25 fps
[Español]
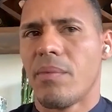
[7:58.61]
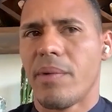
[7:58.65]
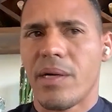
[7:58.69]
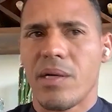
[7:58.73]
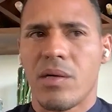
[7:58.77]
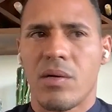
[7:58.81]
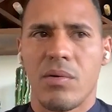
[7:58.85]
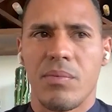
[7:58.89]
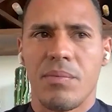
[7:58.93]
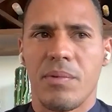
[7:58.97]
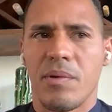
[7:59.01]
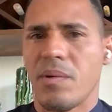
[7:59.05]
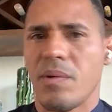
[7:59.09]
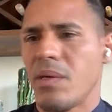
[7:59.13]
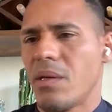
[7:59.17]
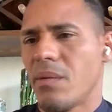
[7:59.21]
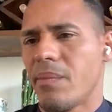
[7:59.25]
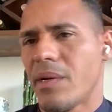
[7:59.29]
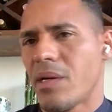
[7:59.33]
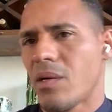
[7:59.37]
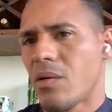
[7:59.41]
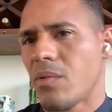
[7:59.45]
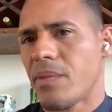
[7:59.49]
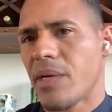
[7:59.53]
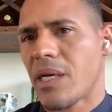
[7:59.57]
marcó mi
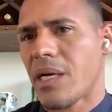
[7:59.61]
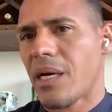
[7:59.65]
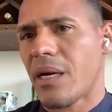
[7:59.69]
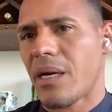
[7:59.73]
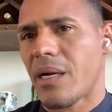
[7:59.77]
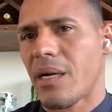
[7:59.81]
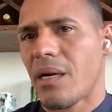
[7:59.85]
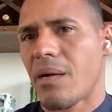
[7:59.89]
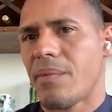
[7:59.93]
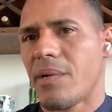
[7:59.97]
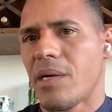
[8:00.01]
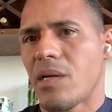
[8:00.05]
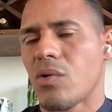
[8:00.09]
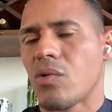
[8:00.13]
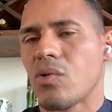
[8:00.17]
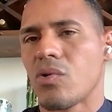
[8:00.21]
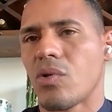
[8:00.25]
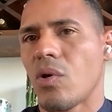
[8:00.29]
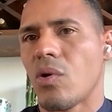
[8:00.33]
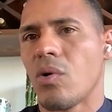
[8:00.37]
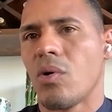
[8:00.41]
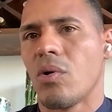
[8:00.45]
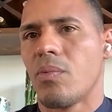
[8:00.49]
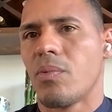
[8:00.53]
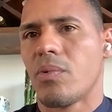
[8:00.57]
vida, marcó mi carrera, marcó
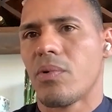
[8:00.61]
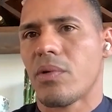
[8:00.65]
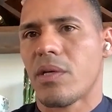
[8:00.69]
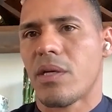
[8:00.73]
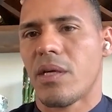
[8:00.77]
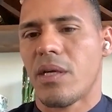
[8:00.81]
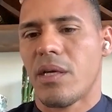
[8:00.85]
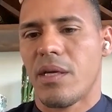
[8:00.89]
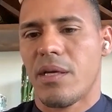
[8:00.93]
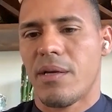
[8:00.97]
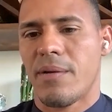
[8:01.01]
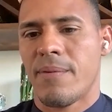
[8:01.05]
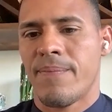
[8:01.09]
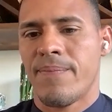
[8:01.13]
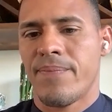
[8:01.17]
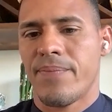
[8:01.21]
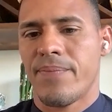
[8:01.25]
todo, porque